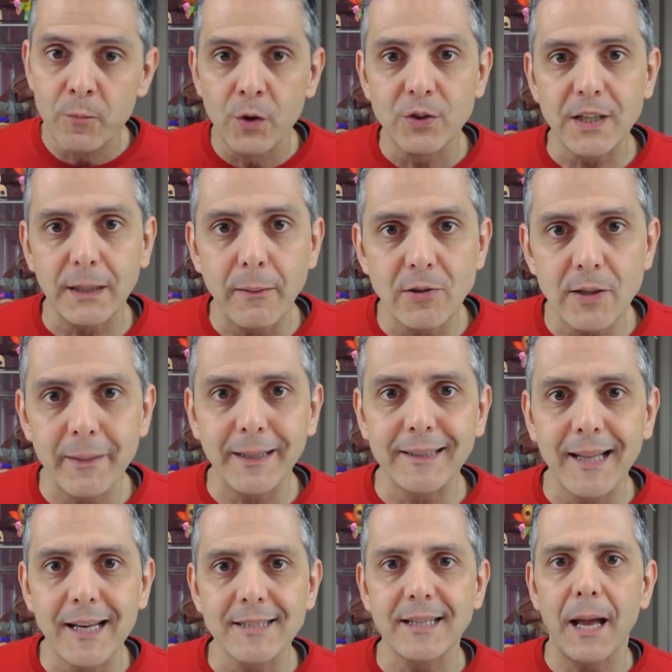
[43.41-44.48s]
Así que vamos a ver qué
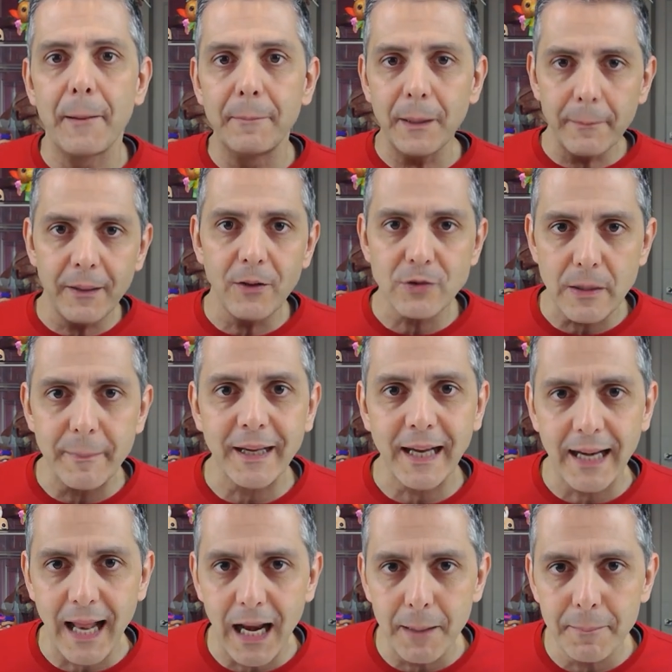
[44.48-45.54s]
tal están. Bienvenidos a mi
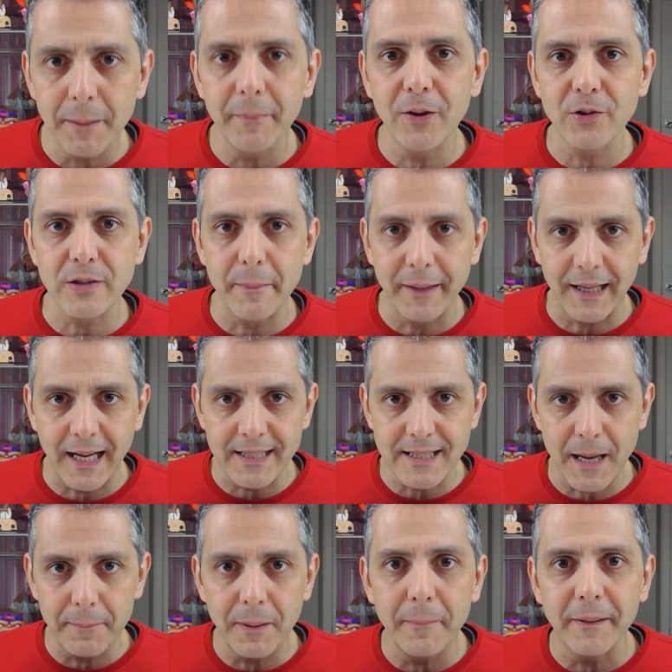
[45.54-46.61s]
canal, bienvenidos a mi
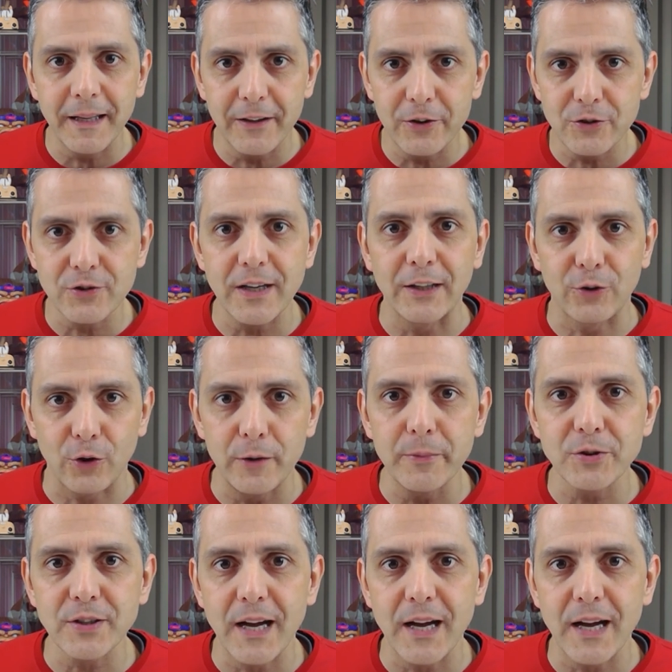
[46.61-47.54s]
casa, bienvenidos a Toribio's